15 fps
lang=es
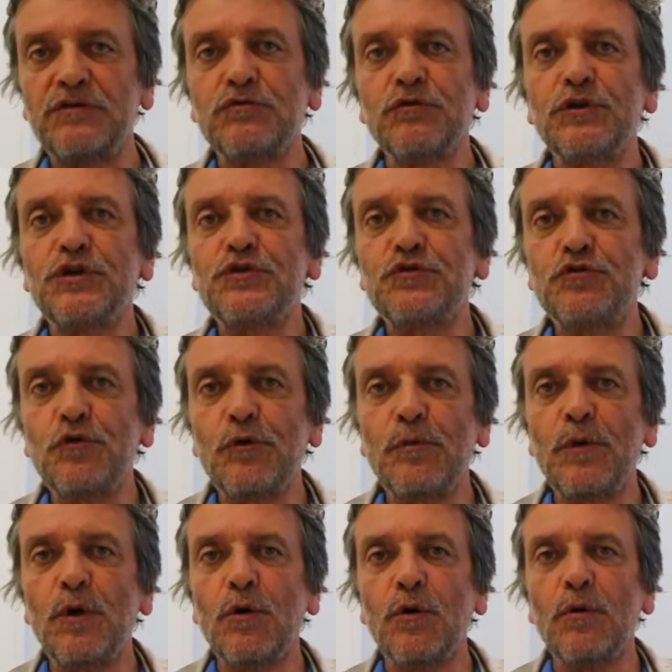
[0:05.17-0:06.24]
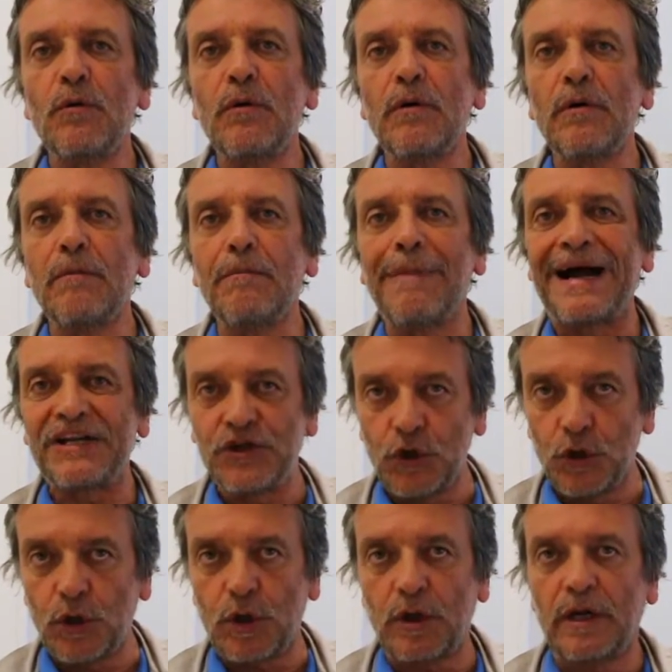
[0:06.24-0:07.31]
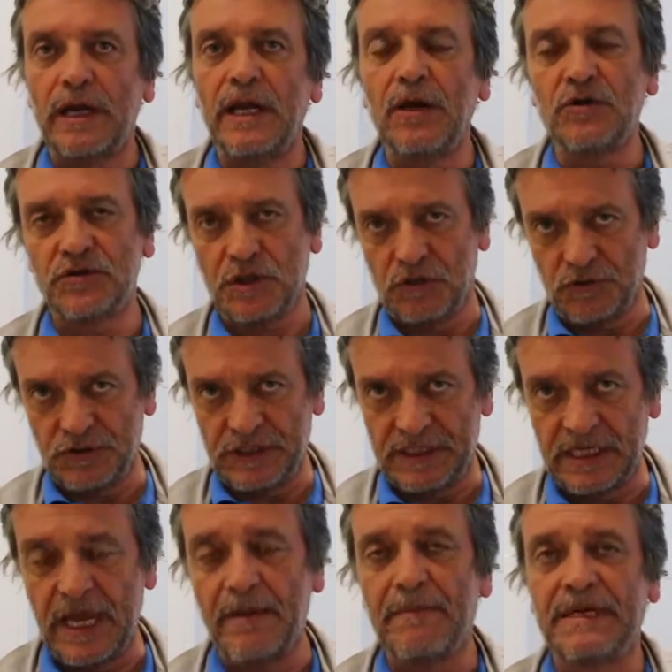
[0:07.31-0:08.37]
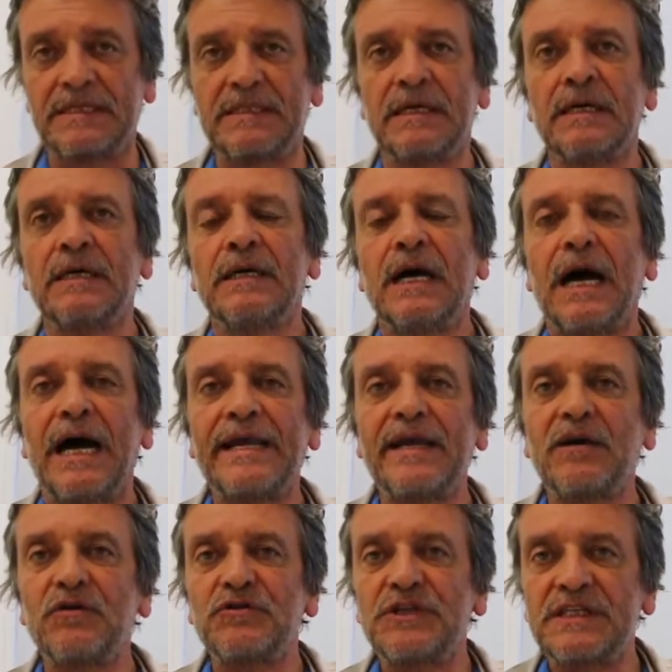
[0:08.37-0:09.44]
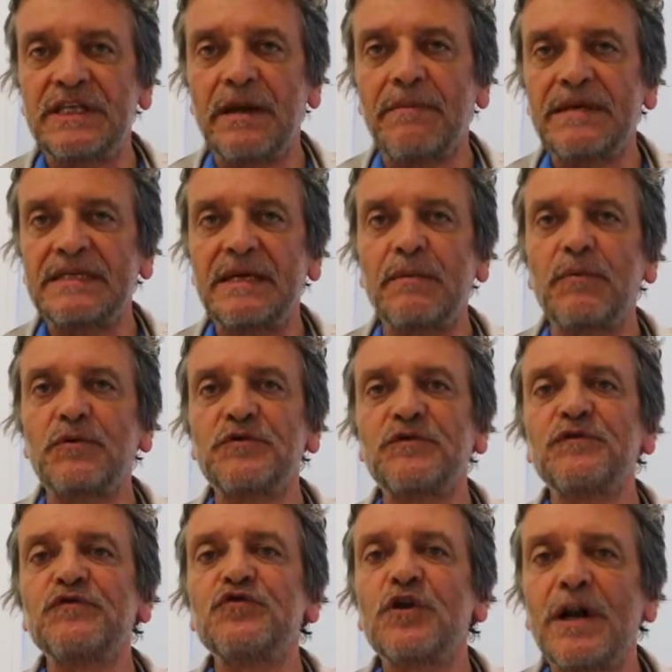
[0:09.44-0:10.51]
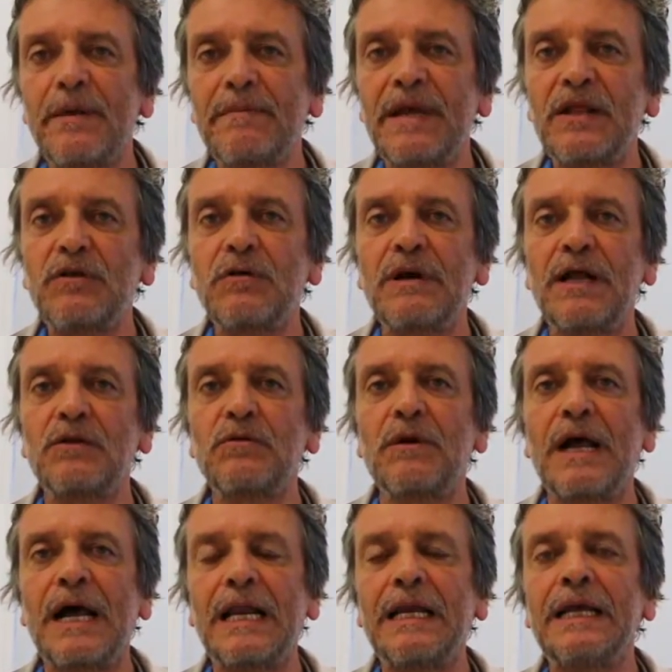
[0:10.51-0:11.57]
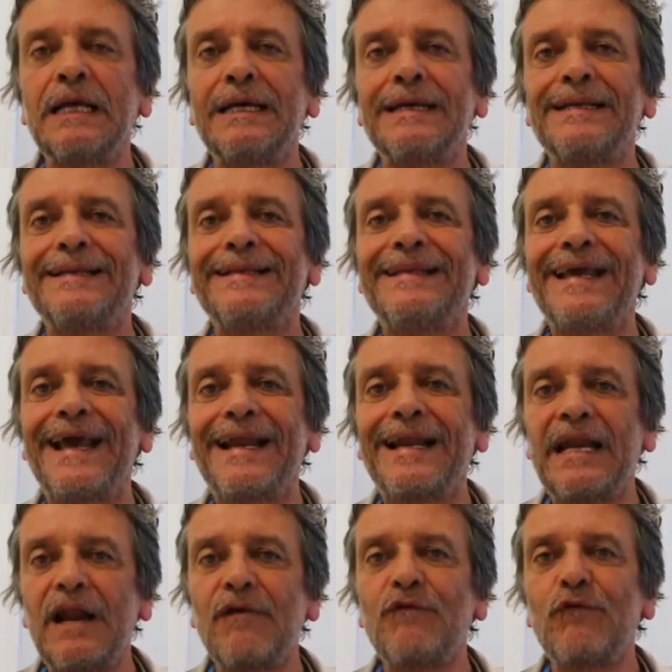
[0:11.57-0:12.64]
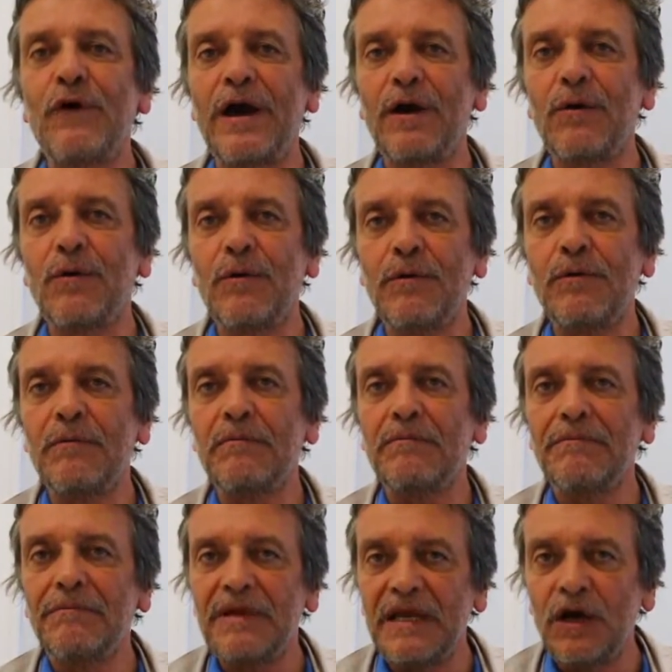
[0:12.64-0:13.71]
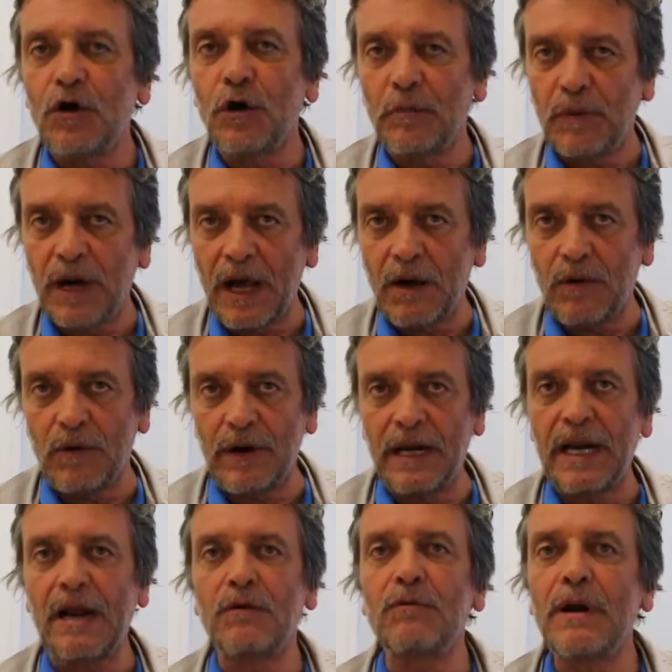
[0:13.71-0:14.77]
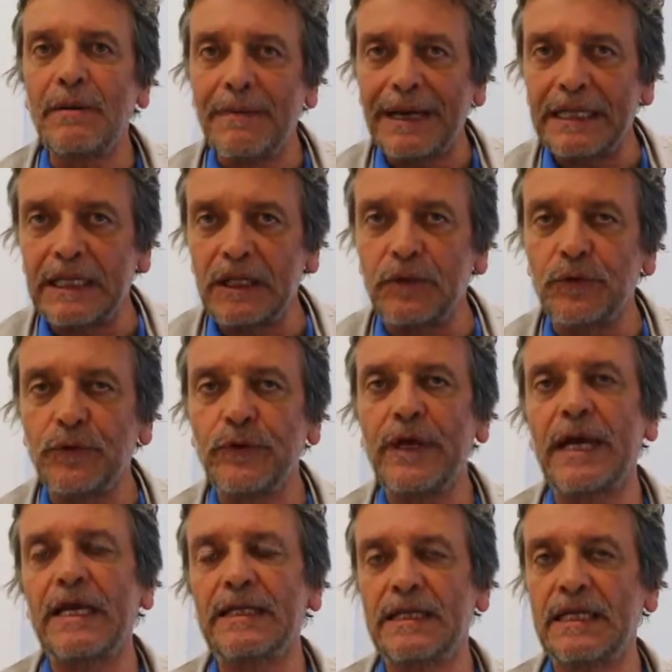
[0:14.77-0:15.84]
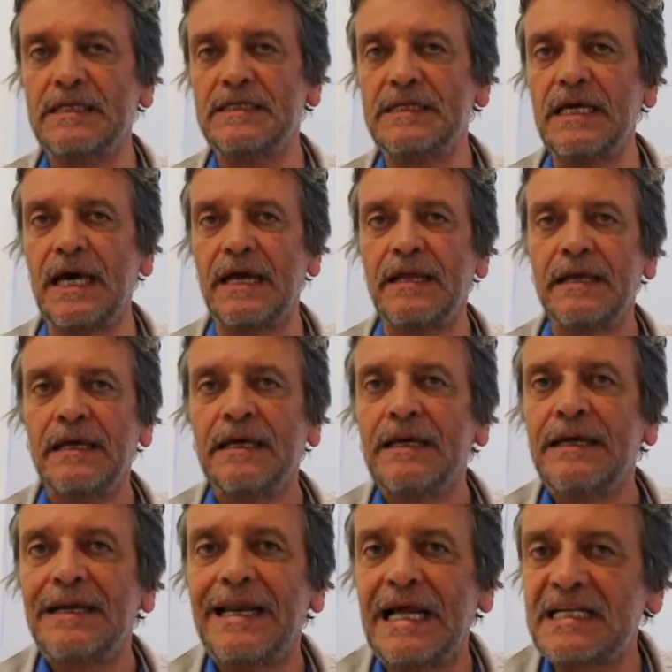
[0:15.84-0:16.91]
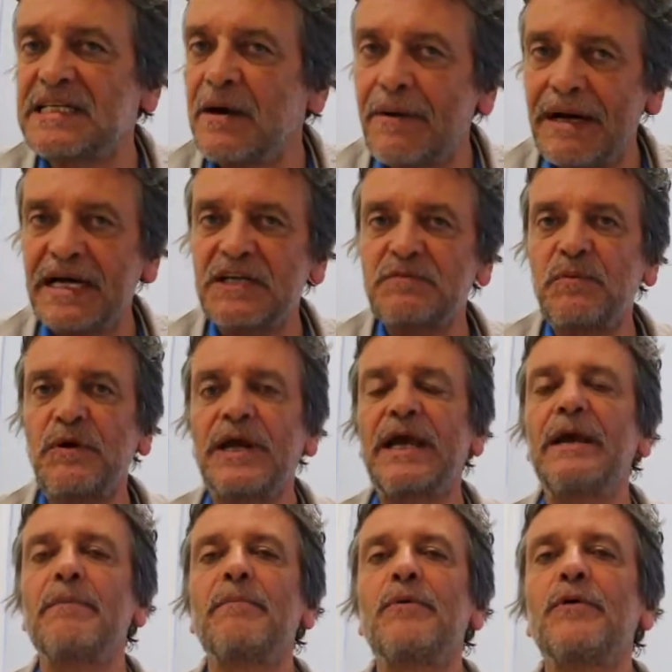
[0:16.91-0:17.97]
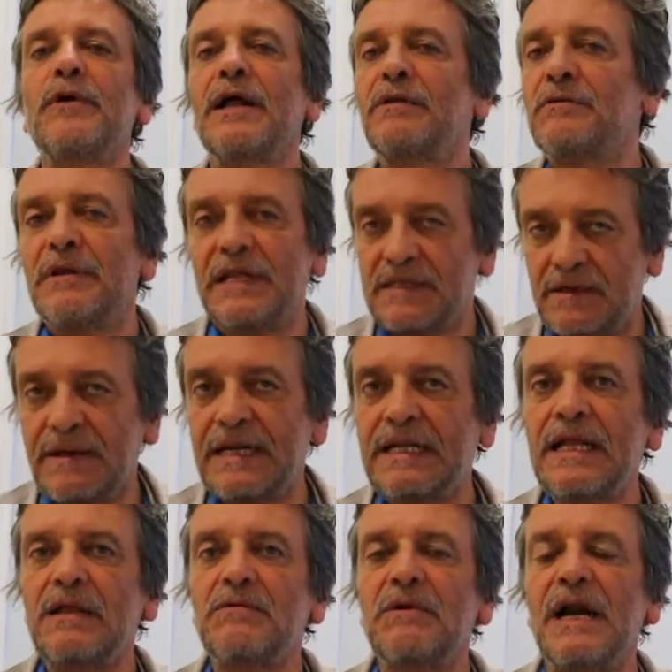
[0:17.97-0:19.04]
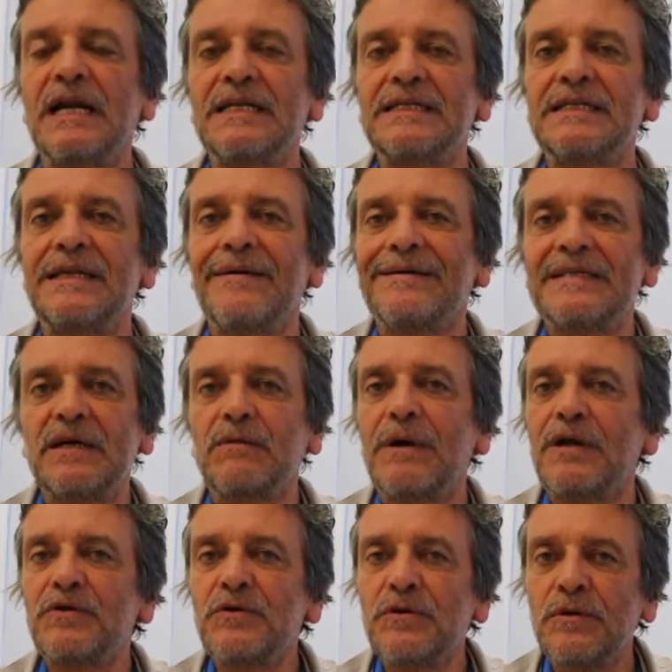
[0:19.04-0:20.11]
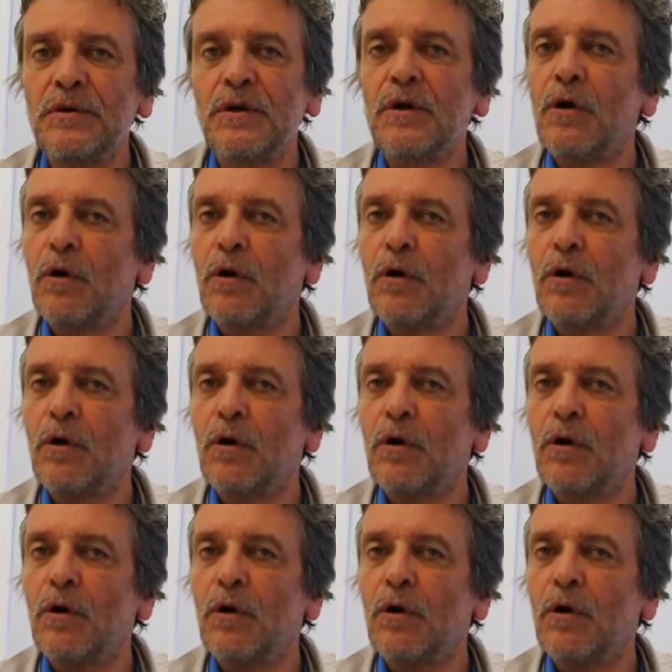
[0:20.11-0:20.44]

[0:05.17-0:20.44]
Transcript: es un disturbio mayor en los ecosistemas. Hay ecosistemas que por su funcionamiento natural tienen el fuego incorporado en alguna magnitud e intensidad. Las sabanas, por ejemplo, las sabanas naturales de vez en cuando